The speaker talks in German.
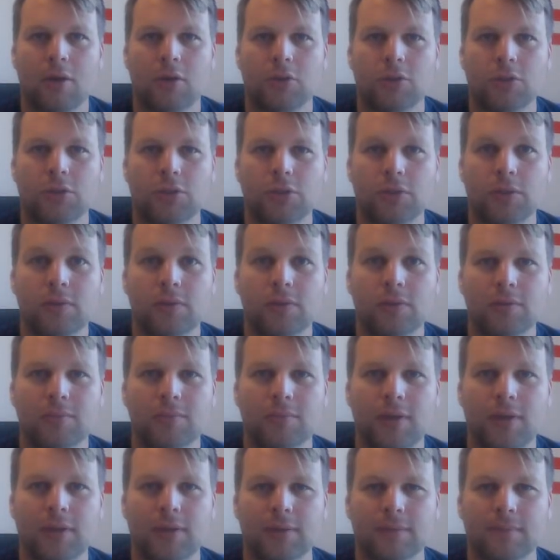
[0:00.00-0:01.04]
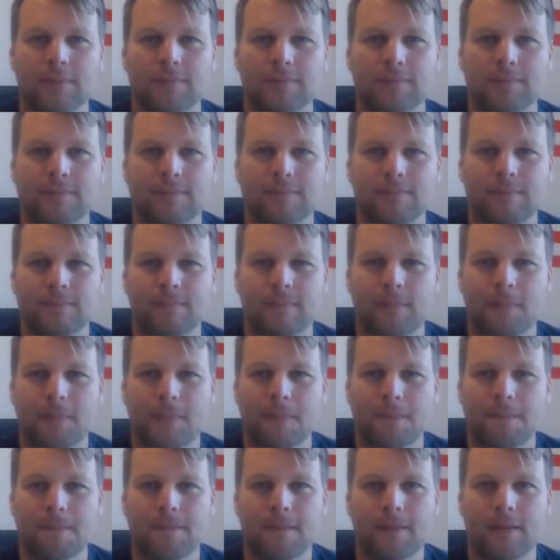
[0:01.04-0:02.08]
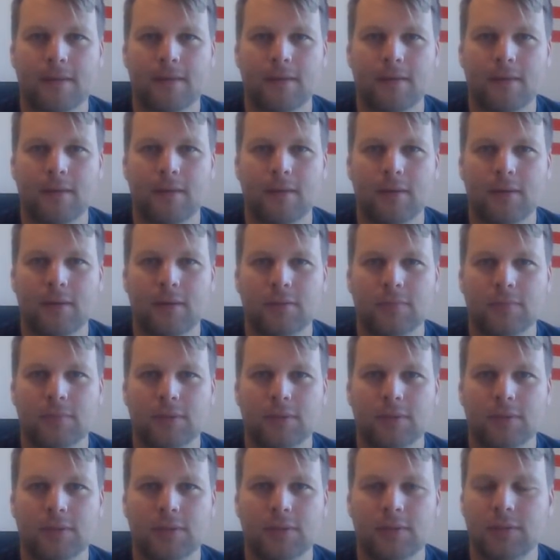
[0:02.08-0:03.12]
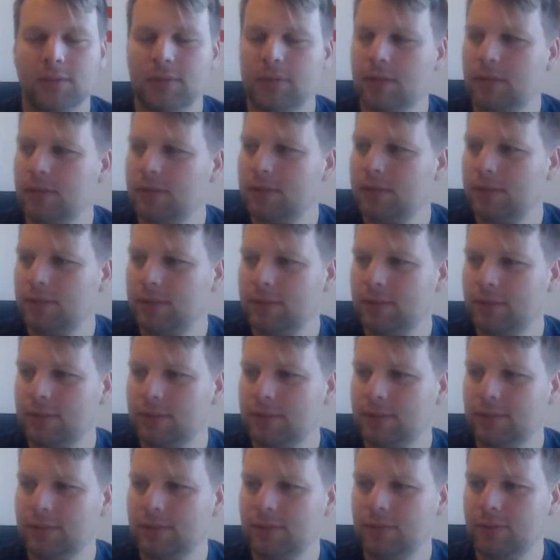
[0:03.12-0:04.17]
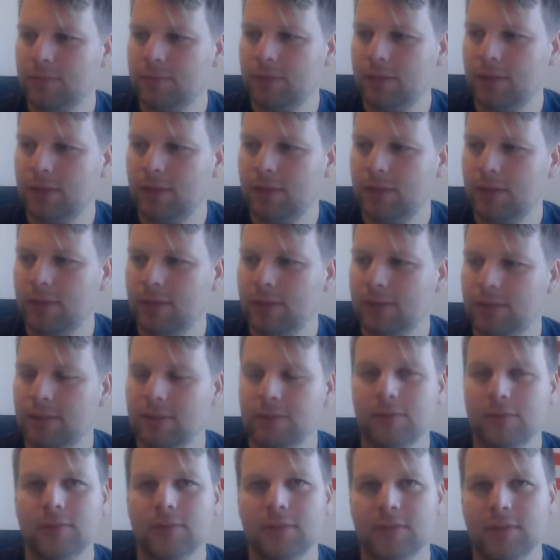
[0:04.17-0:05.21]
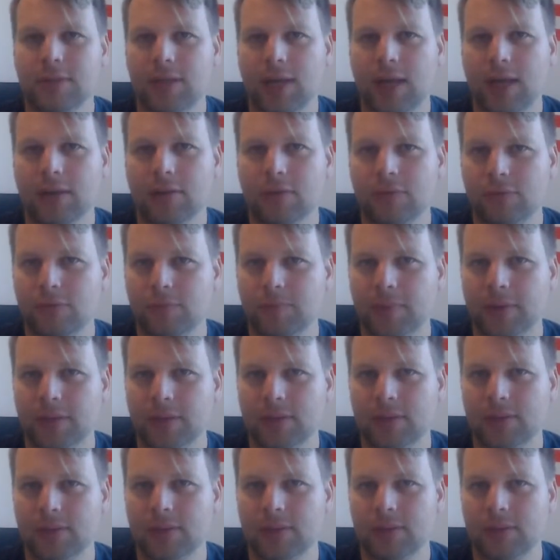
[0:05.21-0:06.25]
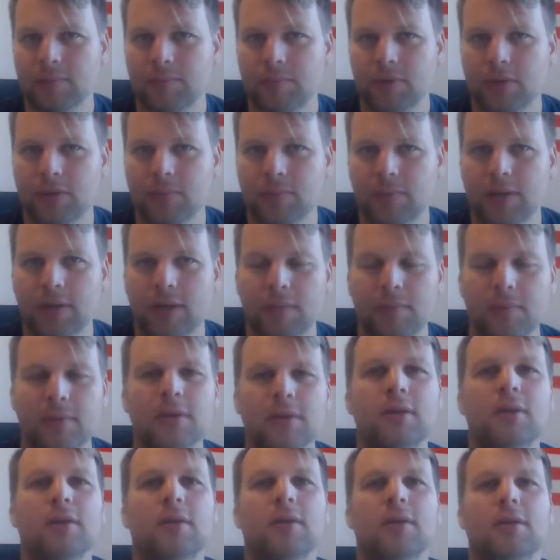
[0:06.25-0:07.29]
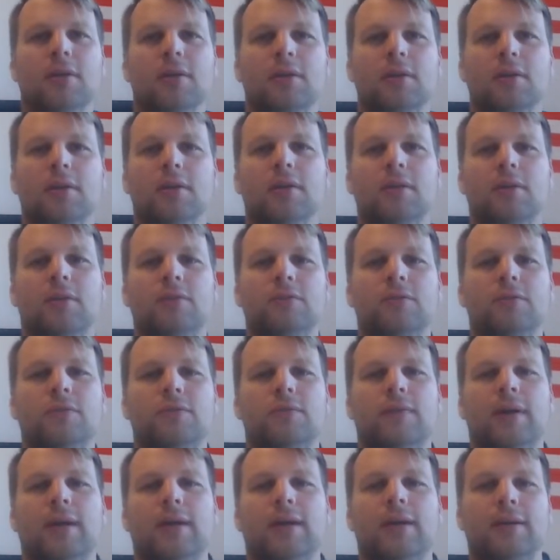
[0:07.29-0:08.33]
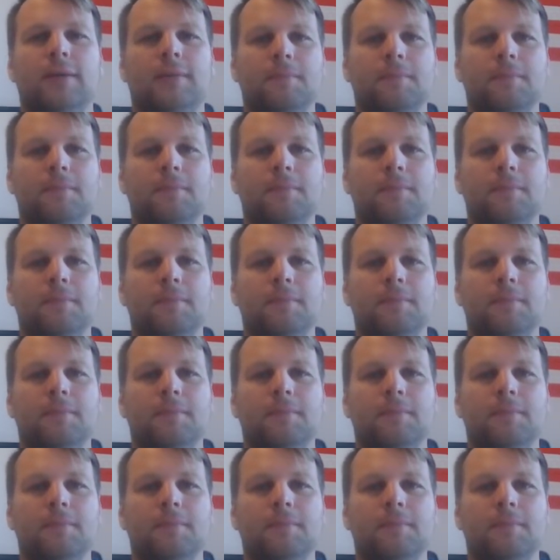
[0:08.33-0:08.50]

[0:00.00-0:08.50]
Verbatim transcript: Schönen guten Morgen. Heute möchte ich äh, über einen kürzlichen Anruf sprechen, den ich bekommen habe. Und zwar,